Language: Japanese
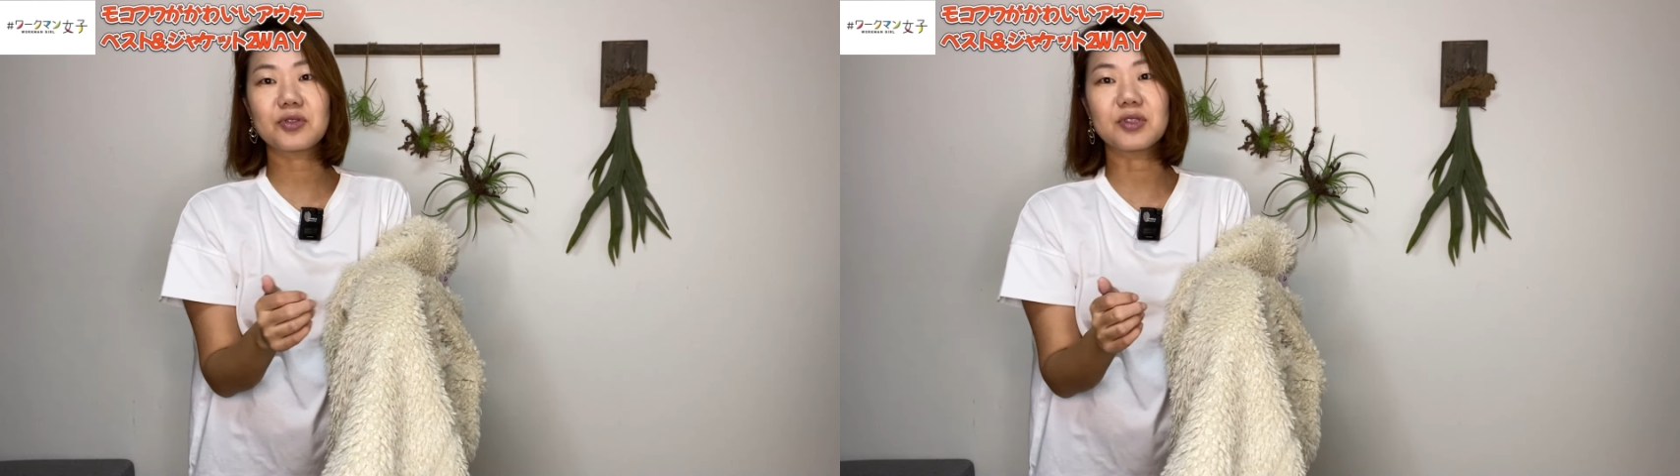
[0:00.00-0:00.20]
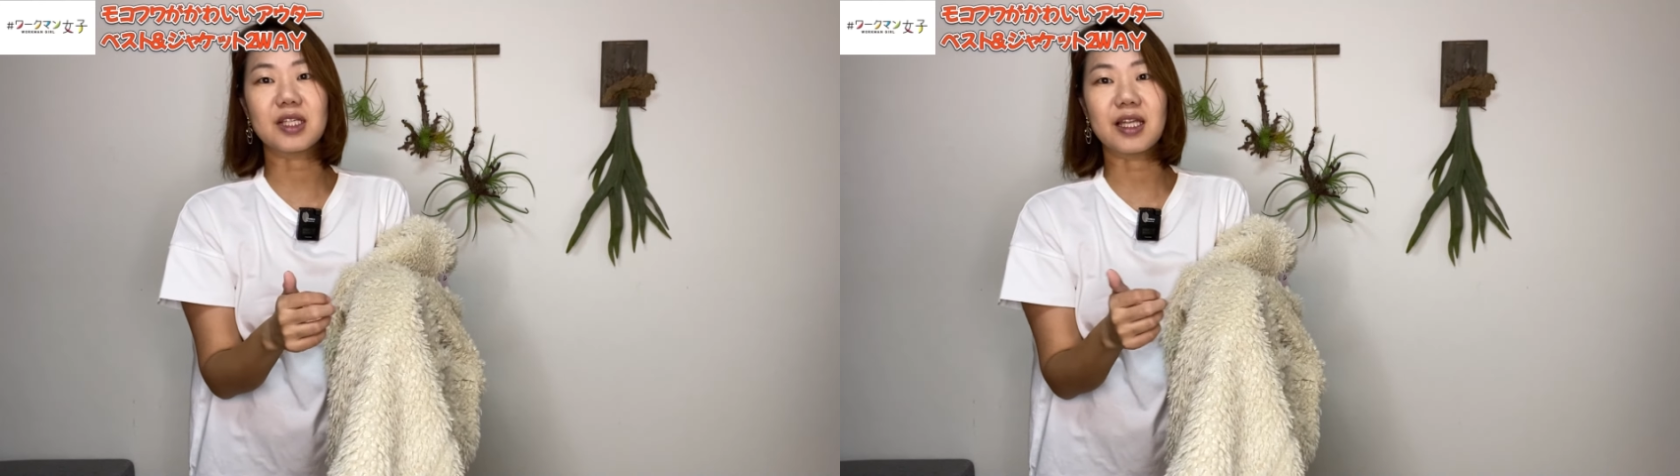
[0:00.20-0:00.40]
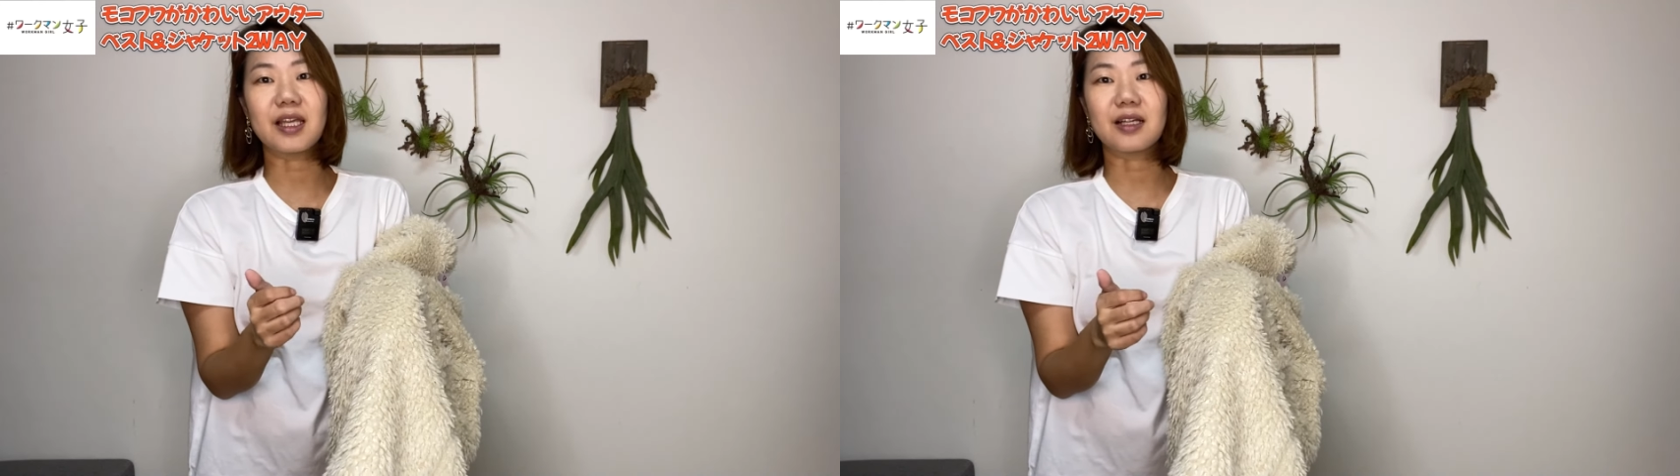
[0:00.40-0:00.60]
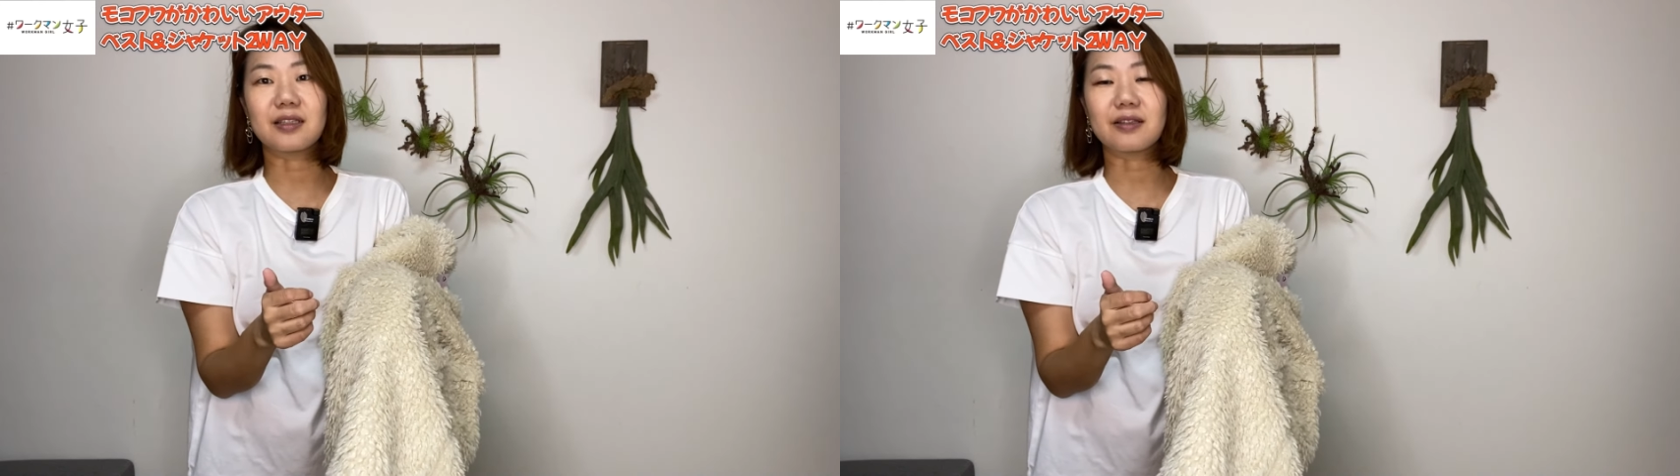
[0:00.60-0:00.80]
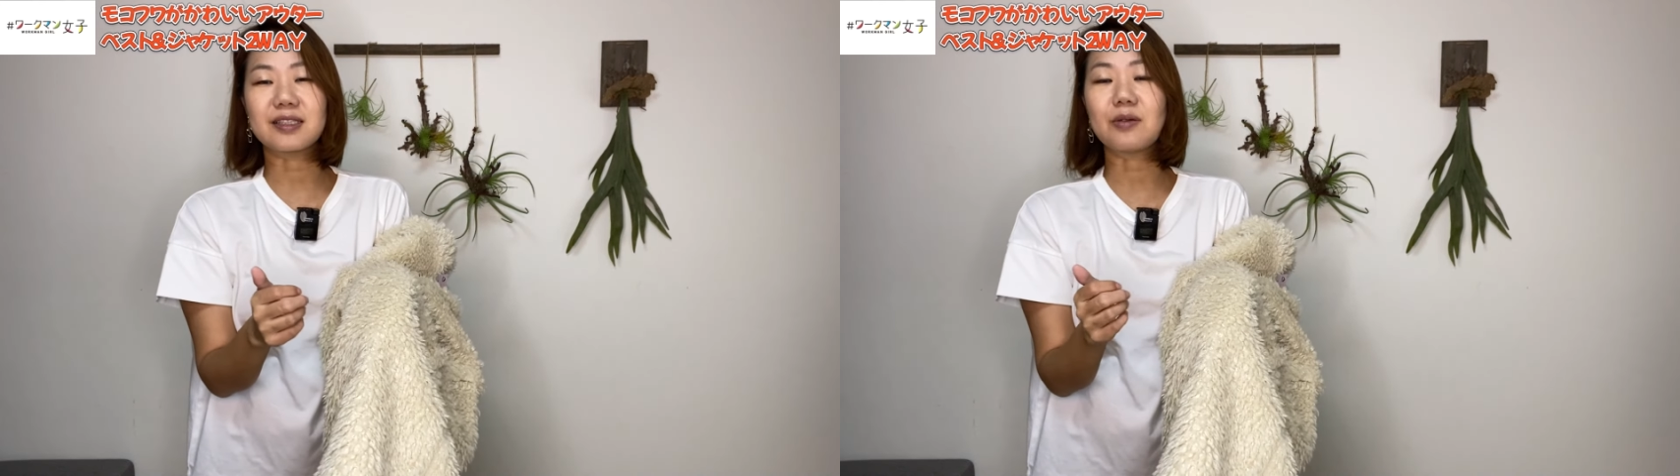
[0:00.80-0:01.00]
すんじゃないか
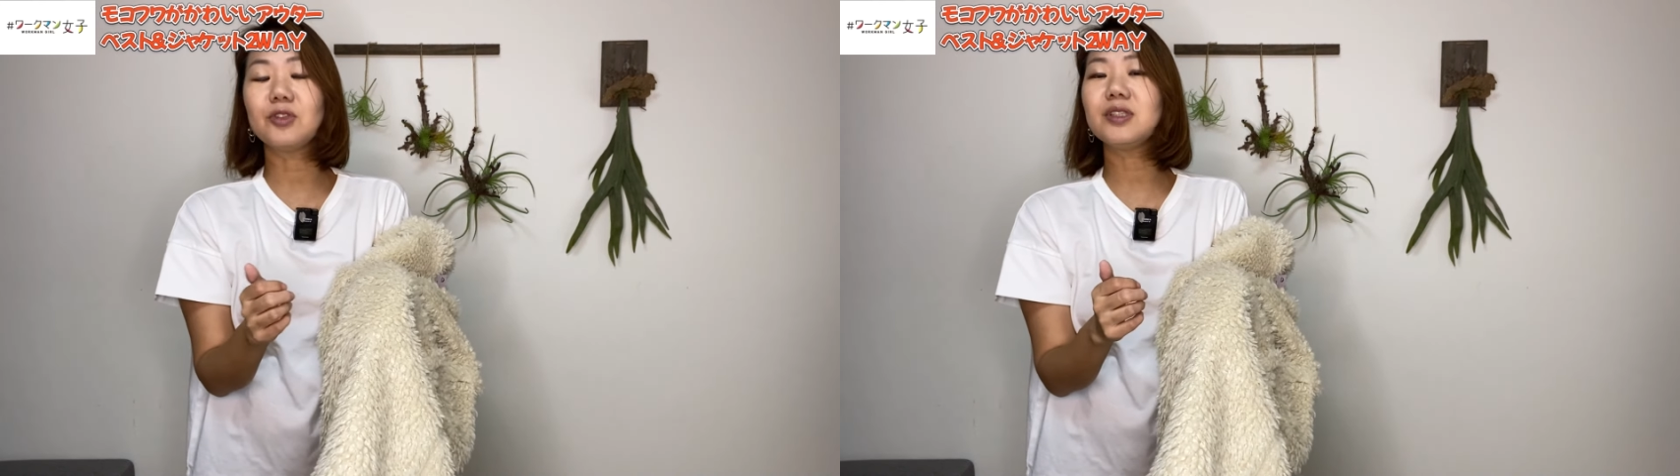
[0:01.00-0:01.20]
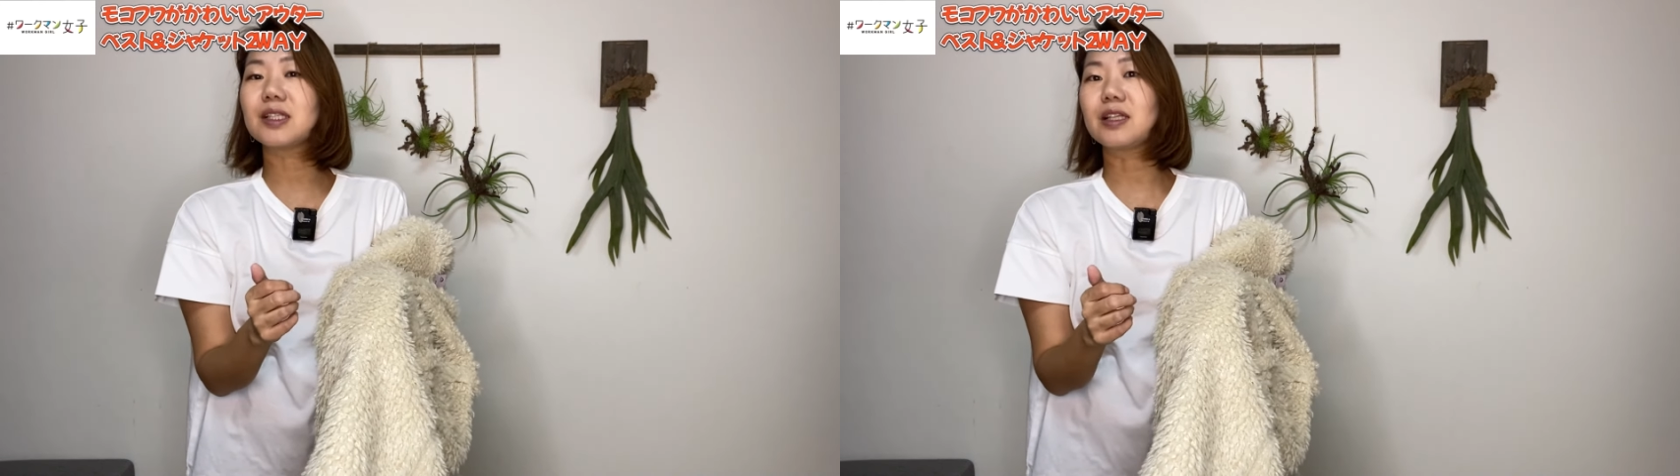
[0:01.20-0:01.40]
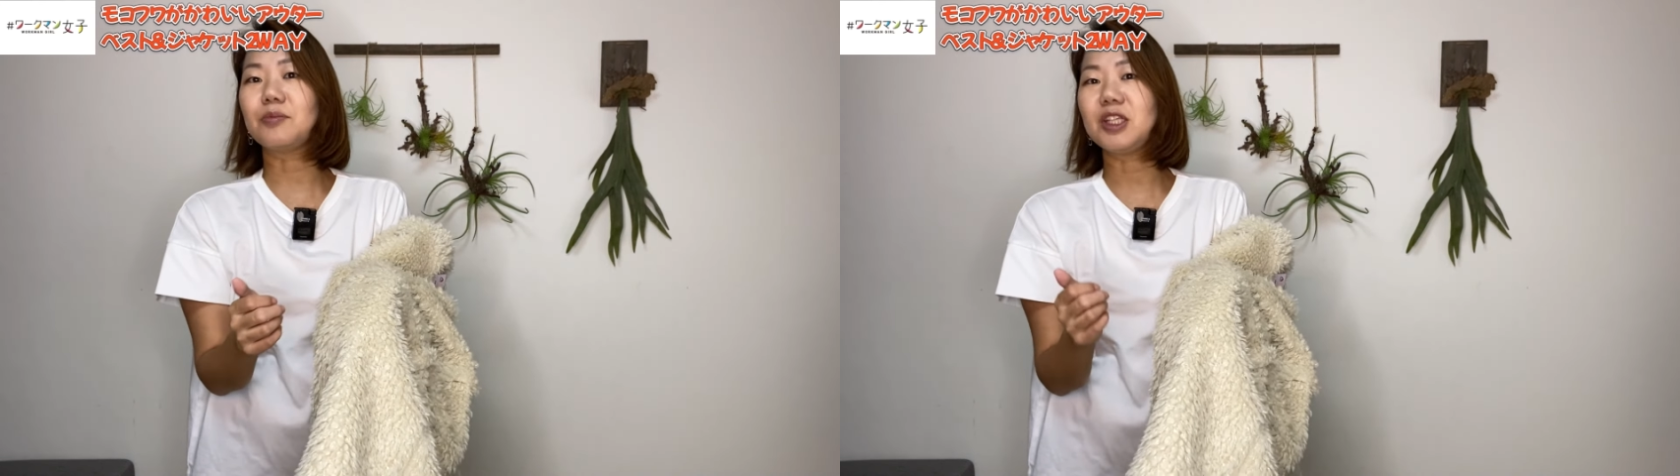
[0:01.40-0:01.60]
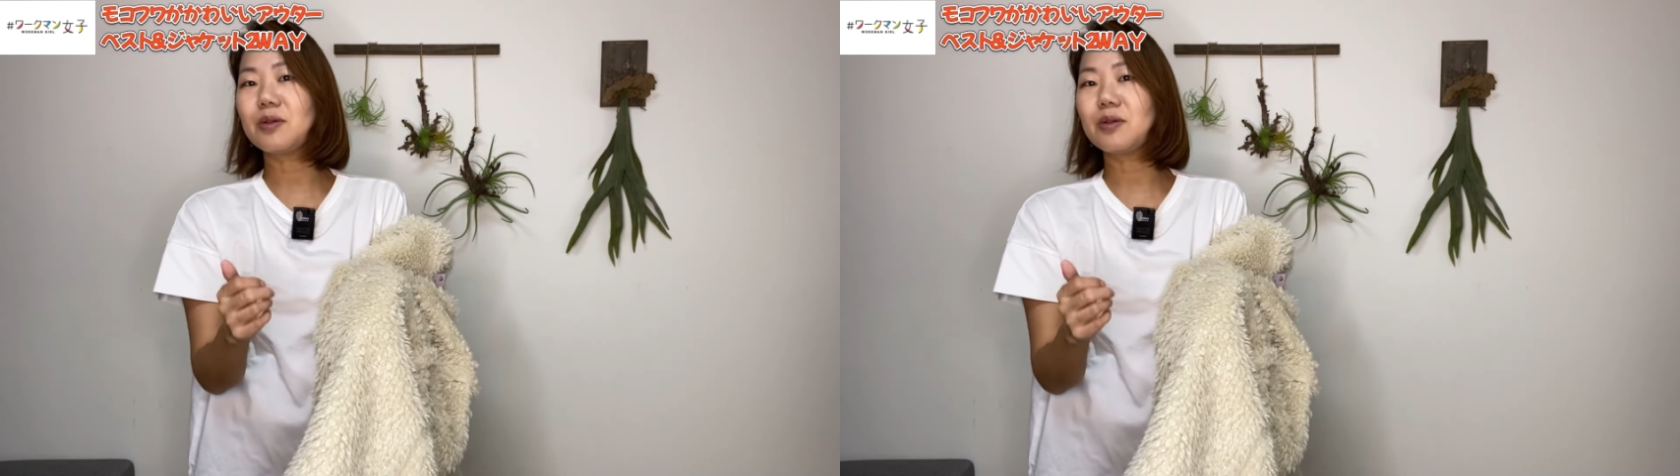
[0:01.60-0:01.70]
とか寒いんじゃない見